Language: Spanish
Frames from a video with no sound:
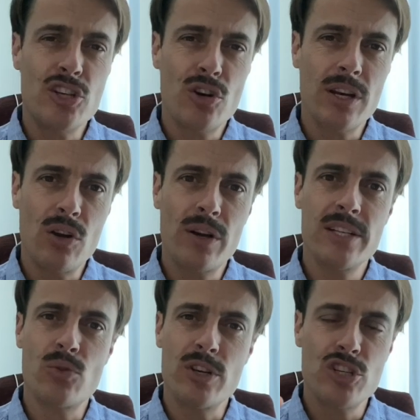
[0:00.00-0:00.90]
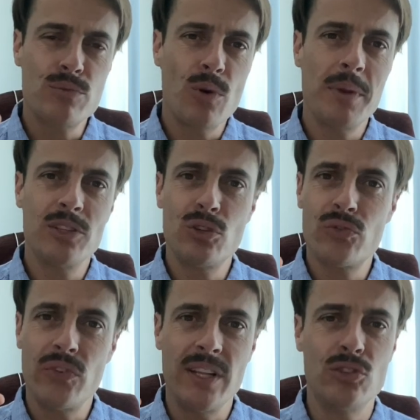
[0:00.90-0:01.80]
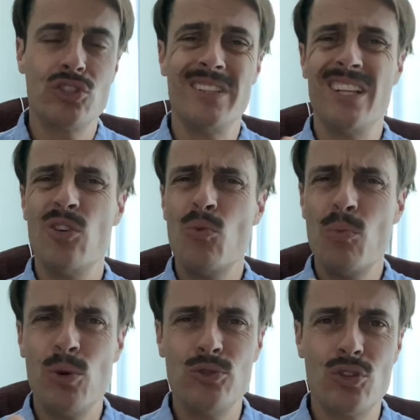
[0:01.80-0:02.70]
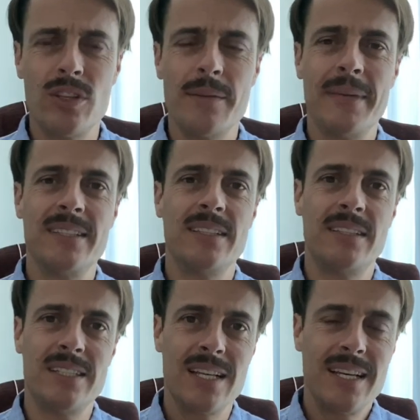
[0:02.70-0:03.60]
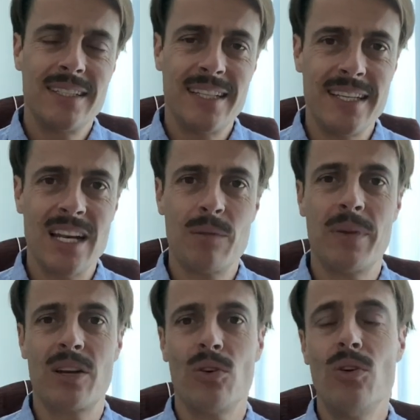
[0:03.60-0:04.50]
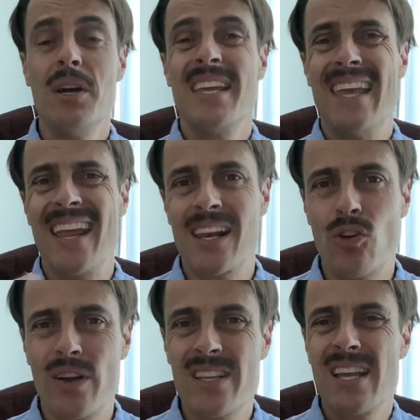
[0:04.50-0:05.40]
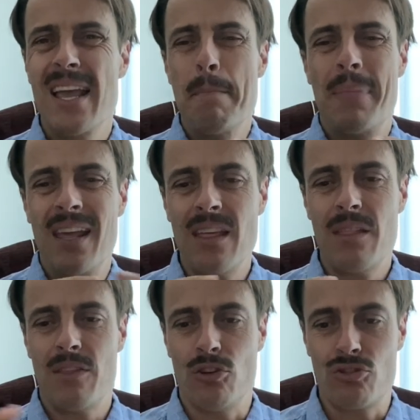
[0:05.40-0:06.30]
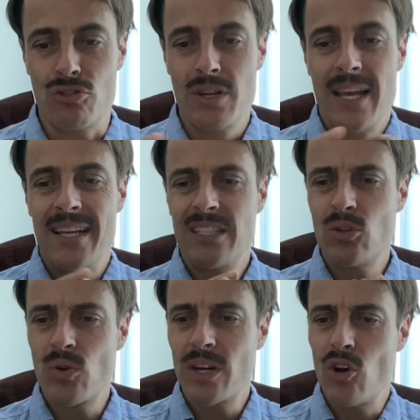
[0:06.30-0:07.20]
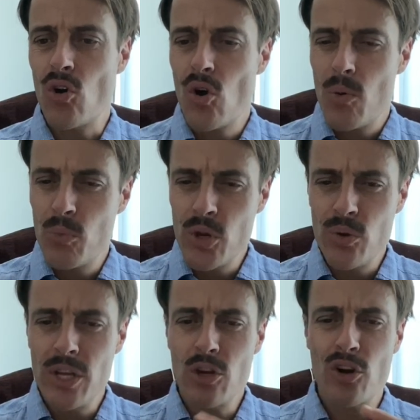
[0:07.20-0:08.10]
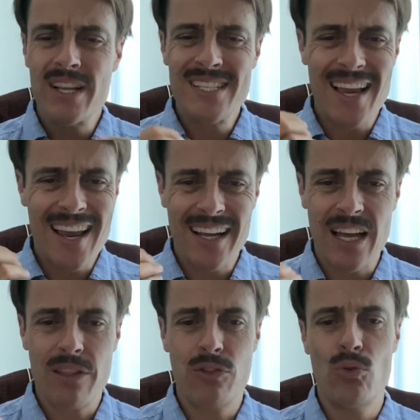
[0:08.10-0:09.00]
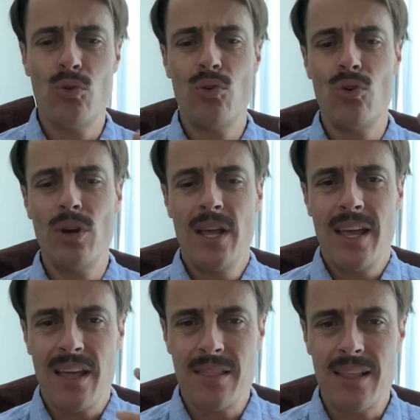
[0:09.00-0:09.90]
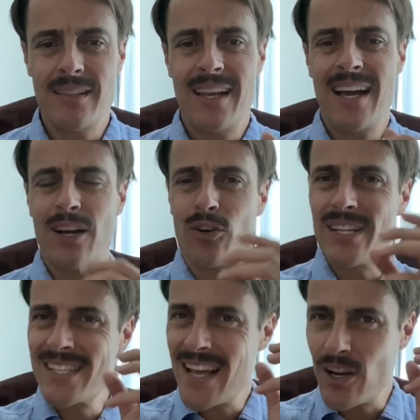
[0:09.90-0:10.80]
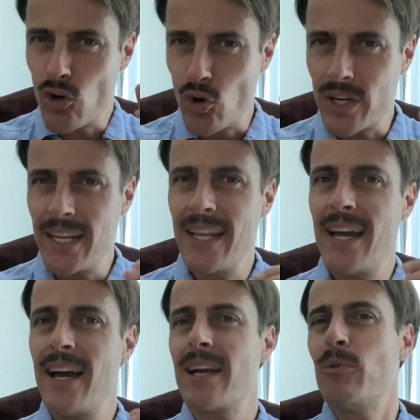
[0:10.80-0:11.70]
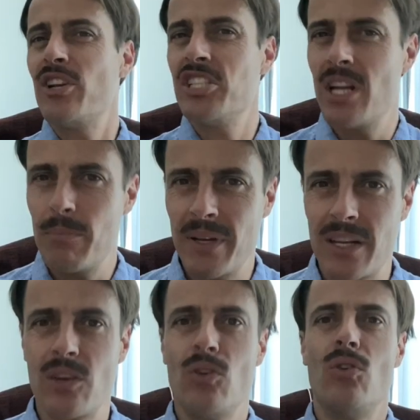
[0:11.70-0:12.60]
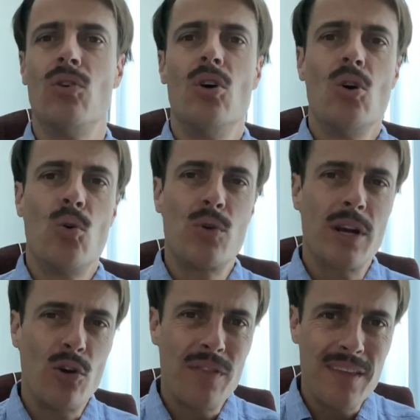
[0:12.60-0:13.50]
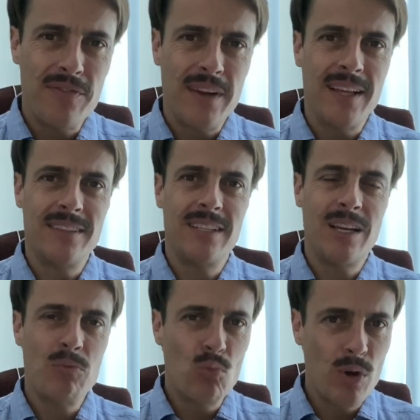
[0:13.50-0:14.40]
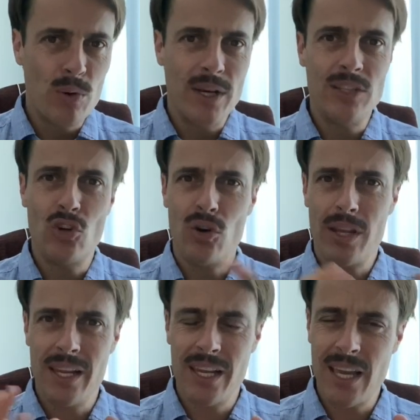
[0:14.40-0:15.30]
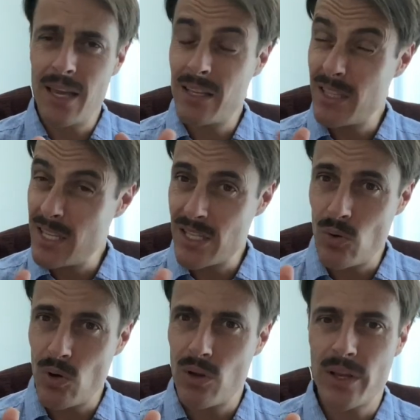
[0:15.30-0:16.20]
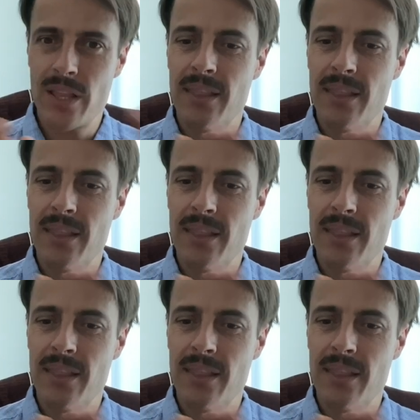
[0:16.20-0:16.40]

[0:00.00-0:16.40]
relojes o en esos movimientos finitos y tiene un montón de patentes de Gerard Perregó y hay relojes preciosos. Este es un reloj muy único con esa laca azul, etcétera, con esa correa que pone Gerard Perregó, un reloj diferente, muy bonito y que es desde luego lo que decía,